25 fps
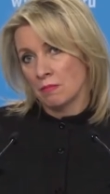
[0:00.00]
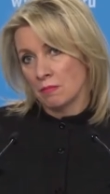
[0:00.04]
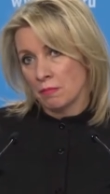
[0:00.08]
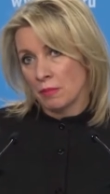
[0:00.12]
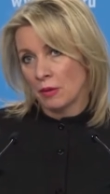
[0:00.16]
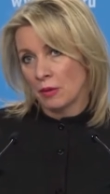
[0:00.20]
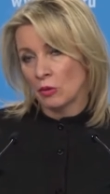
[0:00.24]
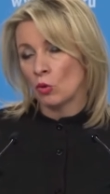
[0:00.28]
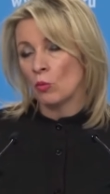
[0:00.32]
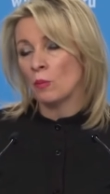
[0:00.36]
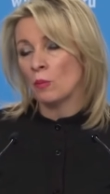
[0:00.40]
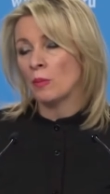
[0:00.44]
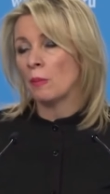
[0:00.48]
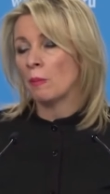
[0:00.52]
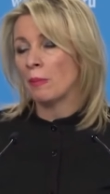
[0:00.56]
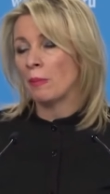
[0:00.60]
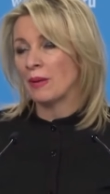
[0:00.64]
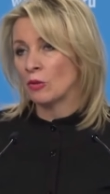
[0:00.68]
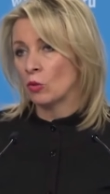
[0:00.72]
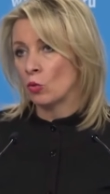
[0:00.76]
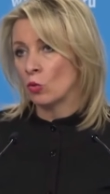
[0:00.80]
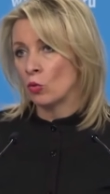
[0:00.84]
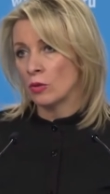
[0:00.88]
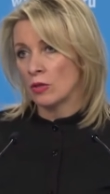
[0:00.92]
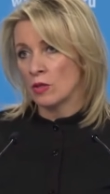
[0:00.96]
подобный
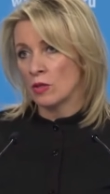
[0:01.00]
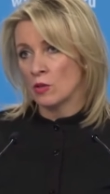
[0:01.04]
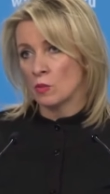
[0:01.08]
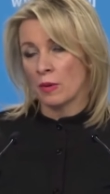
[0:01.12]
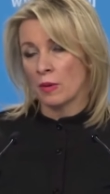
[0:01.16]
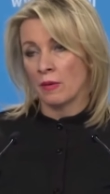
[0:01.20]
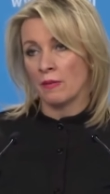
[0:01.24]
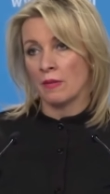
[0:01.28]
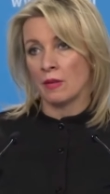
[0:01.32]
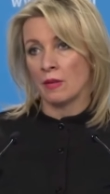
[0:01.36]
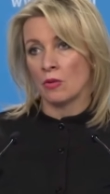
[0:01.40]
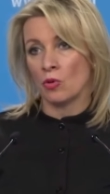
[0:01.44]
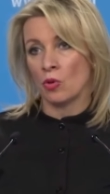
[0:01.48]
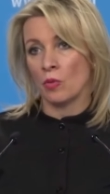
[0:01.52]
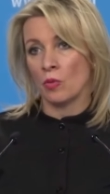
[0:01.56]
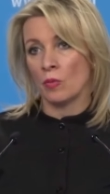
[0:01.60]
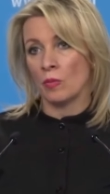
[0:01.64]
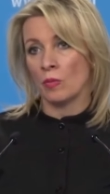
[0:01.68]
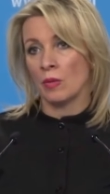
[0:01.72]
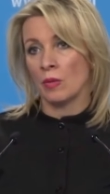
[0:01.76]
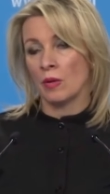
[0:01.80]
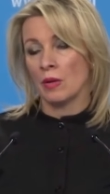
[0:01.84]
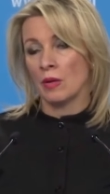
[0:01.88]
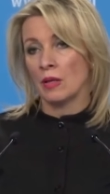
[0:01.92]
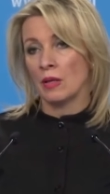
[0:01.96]
подход
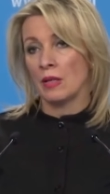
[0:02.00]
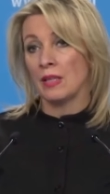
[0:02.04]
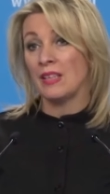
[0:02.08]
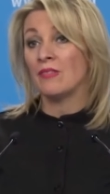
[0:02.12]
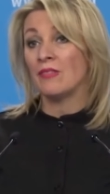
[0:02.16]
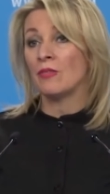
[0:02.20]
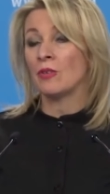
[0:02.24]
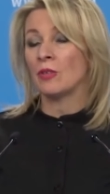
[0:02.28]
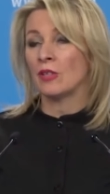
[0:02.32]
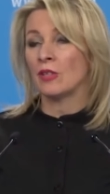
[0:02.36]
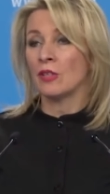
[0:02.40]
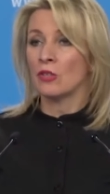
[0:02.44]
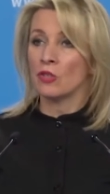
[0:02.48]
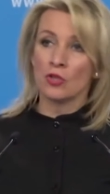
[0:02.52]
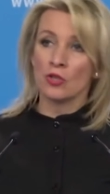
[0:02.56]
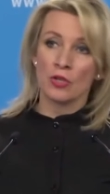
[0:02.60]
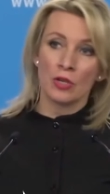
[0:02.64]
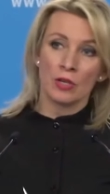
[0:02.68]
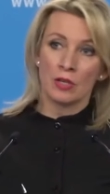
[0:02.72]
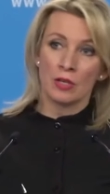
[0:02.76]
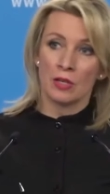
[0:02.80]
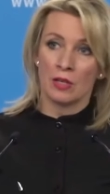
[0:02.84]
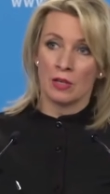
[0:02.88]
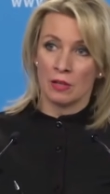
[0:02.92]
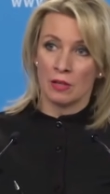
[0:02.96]
исповедуем и в
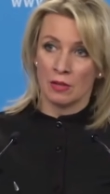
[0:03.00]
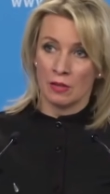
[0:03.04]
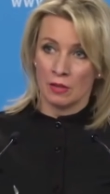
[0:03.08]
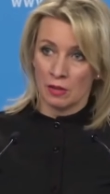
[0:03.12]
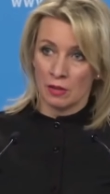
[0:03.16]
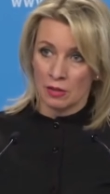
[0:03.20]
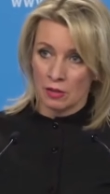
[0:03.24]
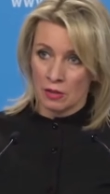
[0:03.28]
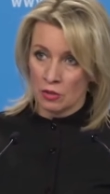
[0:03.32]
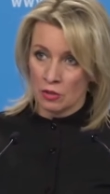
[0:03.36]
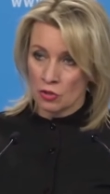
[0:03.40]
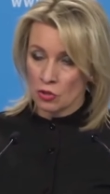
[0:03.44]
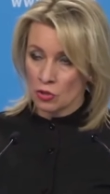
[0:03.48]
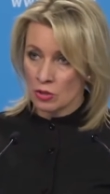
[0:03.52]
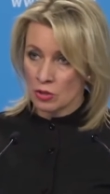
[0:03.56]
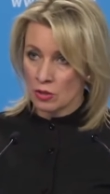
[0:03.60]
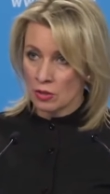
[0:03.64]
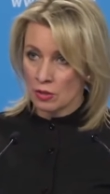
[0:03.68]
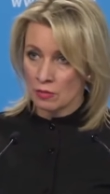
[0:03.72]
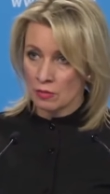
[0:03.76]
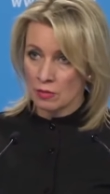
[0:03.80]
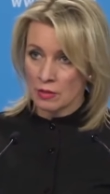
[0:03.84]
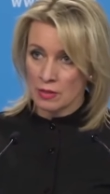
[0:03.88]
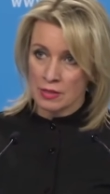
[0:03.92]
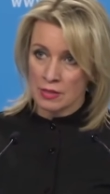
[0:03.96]
отношении
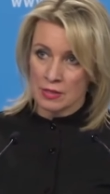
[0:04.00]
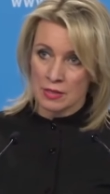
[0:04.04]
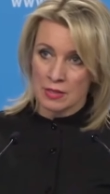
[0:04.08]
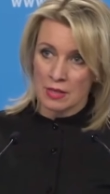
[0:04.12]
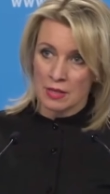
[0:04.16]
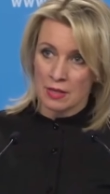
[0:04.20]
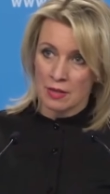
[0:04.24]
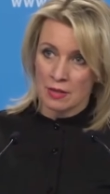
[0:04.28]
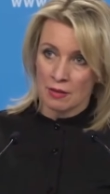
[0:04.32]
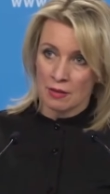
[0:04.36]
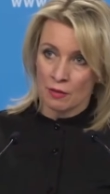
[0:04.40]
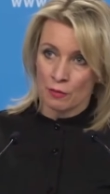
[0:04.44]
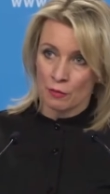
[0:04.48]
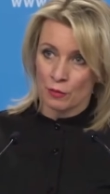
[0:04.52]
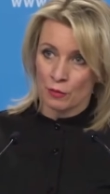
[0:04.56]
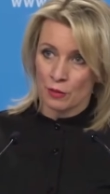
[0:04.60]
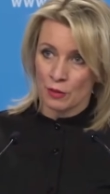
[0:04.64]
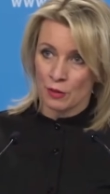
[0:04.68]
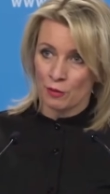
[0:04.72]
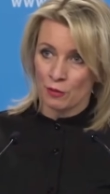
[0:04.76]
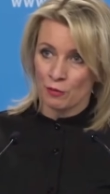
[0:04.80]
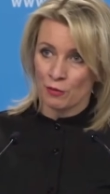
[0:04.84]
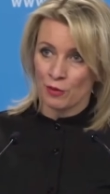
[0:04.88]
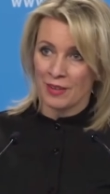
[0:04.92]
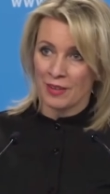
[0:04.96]
нынешних властей в
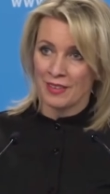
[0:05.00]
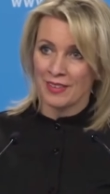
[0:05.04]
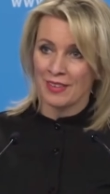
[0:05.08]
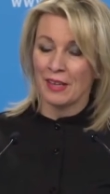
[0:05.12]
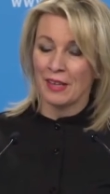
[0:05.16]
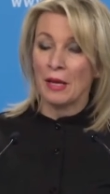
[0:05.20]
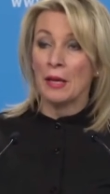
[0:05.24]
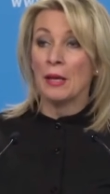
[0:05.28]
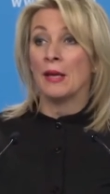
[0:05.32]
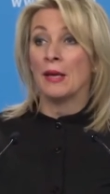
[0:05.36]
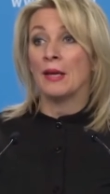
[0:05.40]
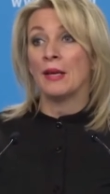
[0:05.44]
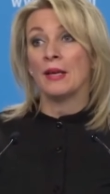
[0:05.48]
Ереване,